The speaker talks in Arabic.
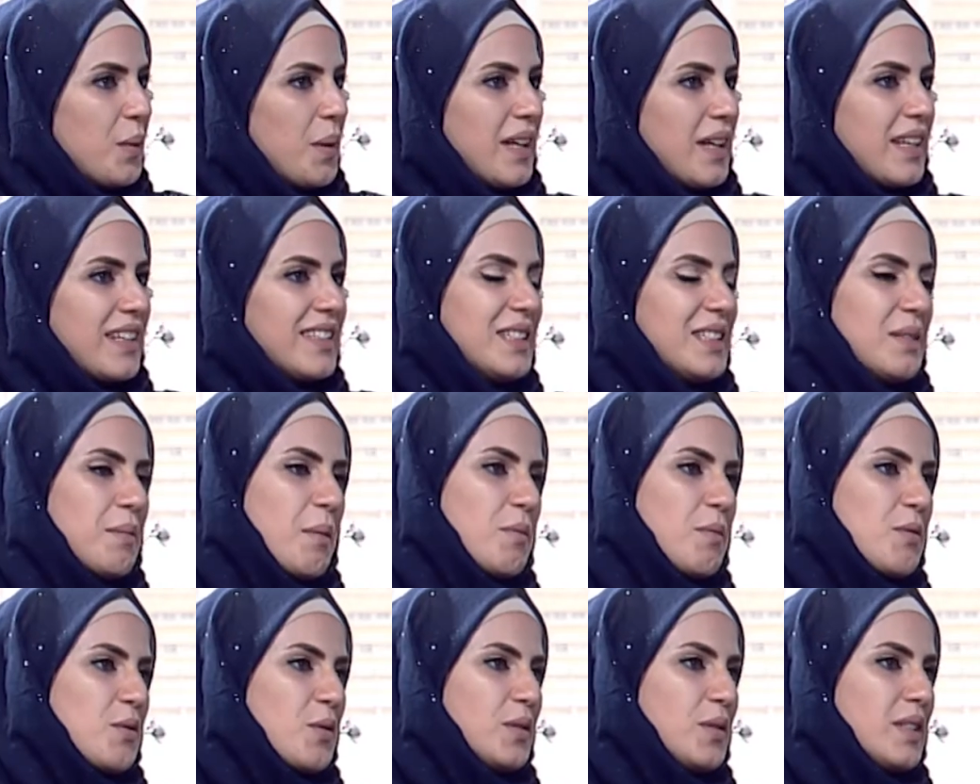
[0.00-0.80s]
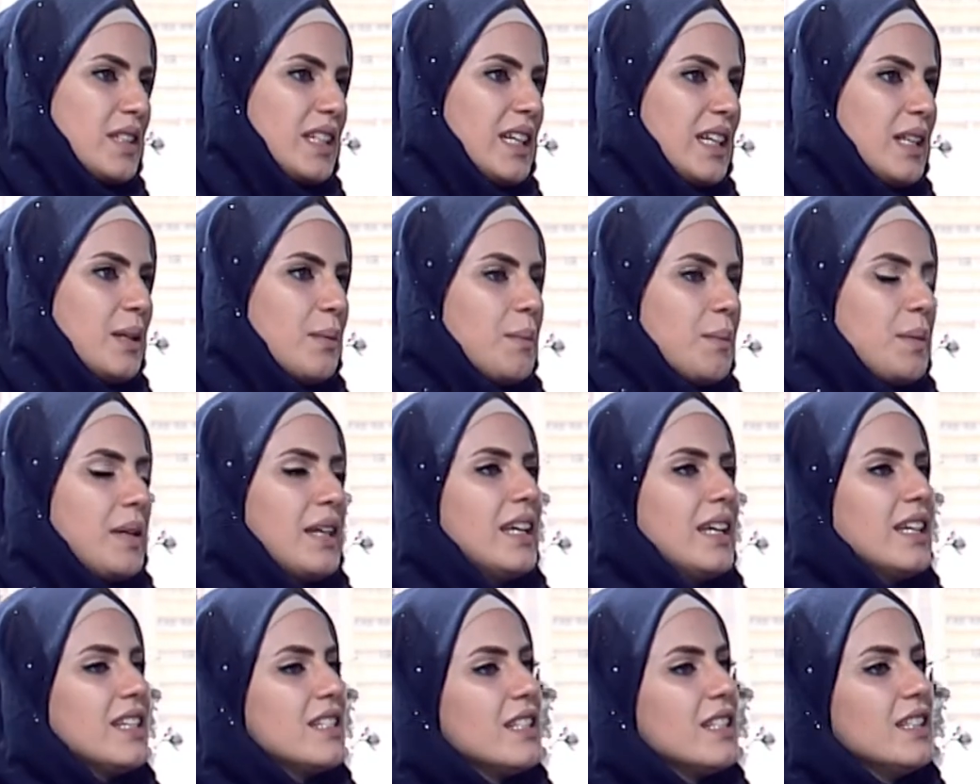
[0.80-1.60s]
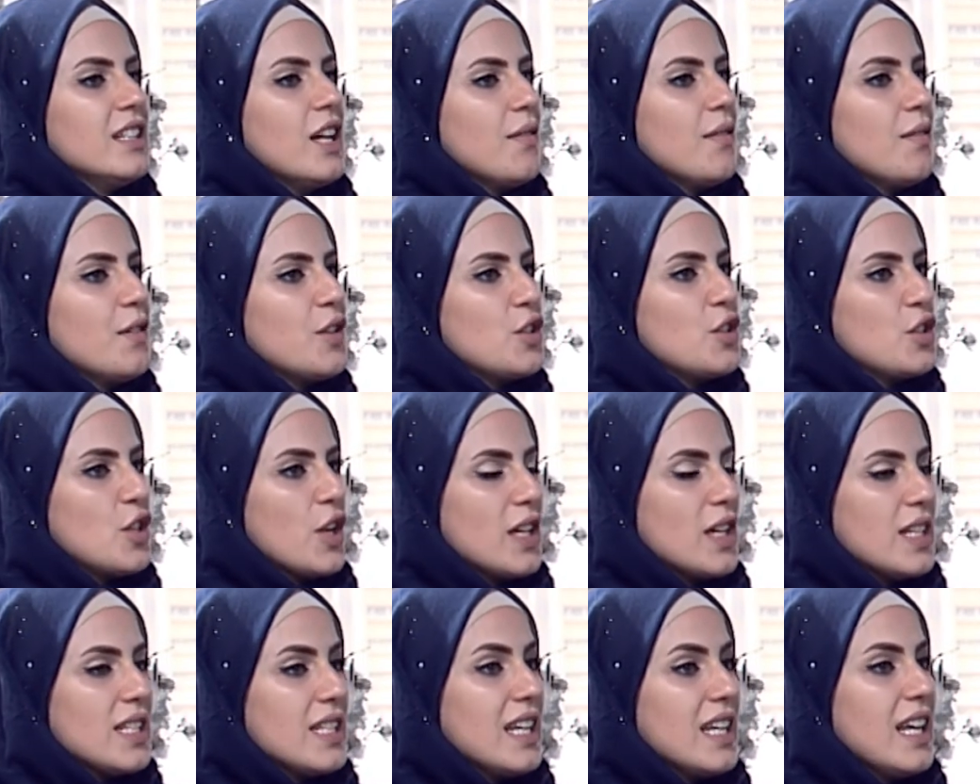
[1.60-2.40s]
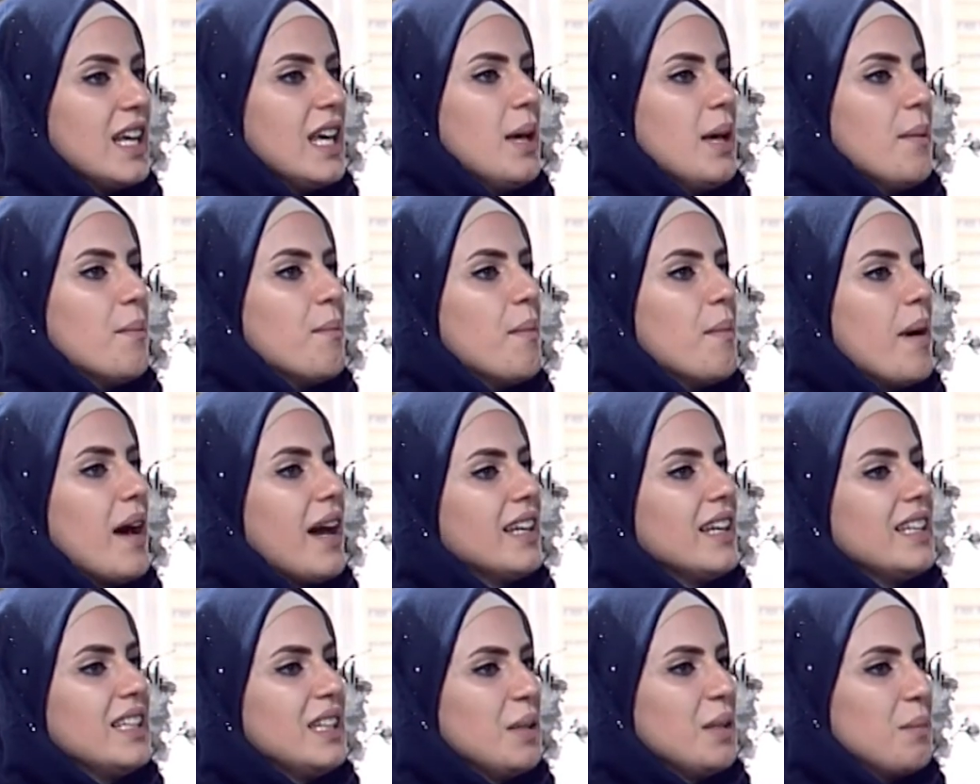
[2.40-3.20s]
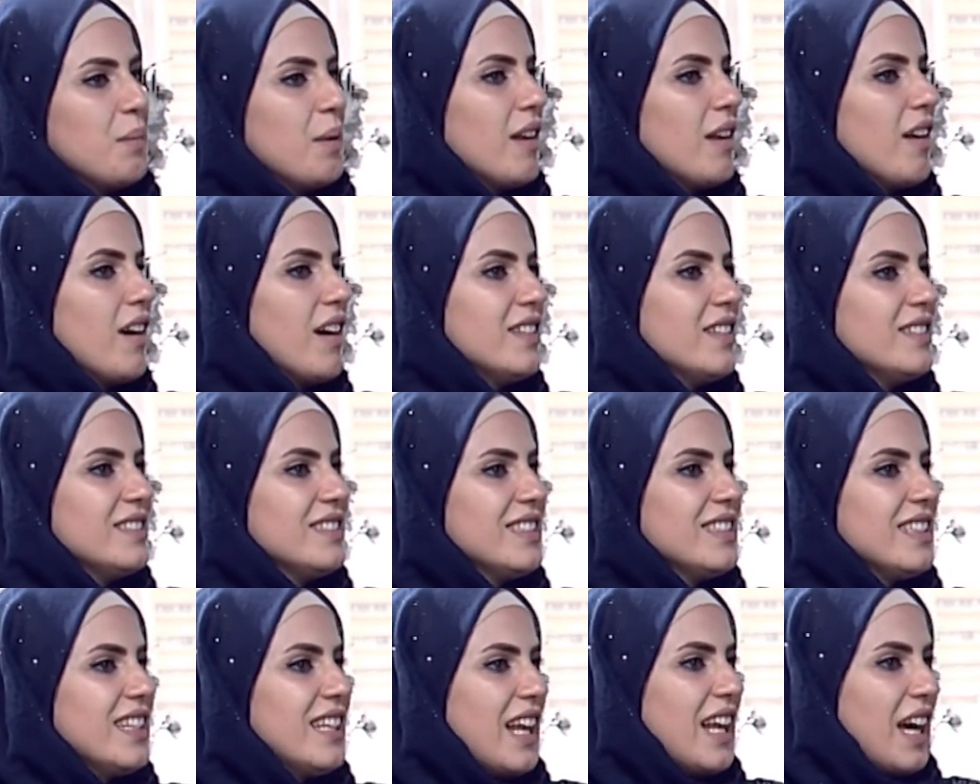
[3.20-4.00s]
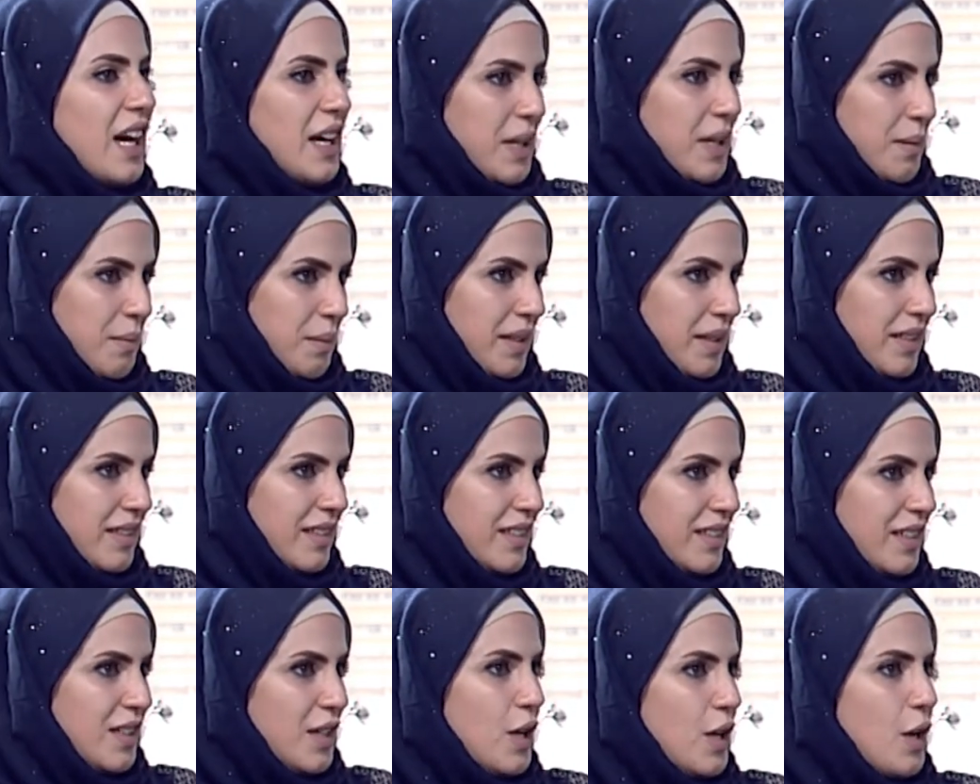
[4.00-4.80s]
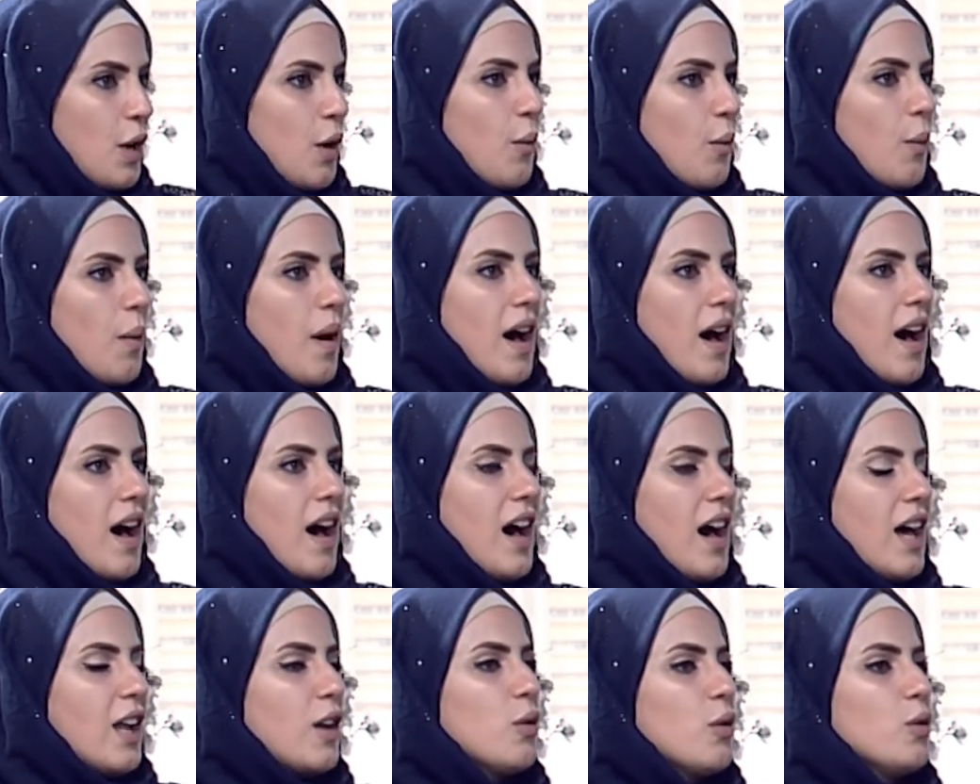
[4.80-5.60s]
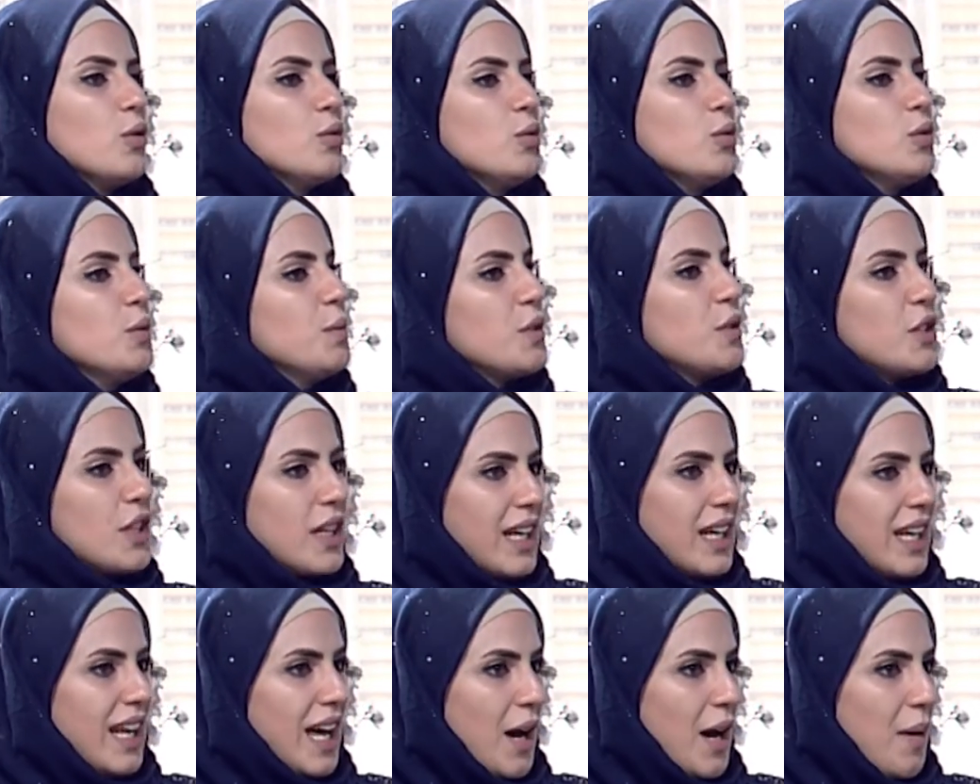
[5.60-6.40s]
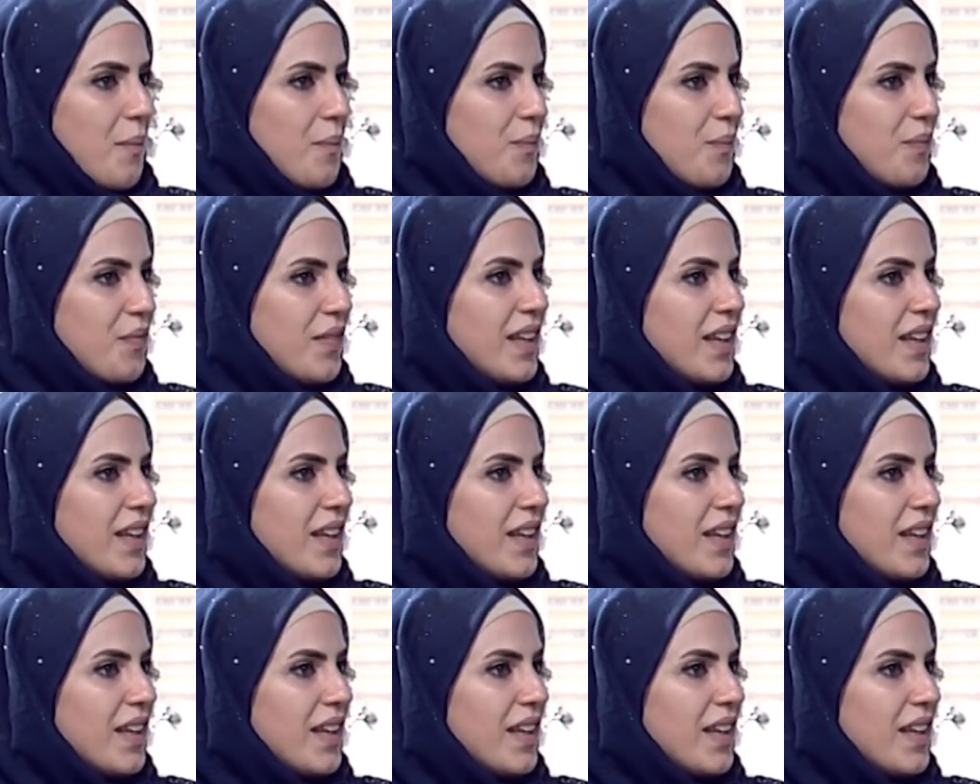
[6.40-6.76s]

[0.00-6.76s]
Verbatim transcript: واحنا كثير مبسوطين باستضافة شخص معني بالخط العربي والخطوط بشكل عام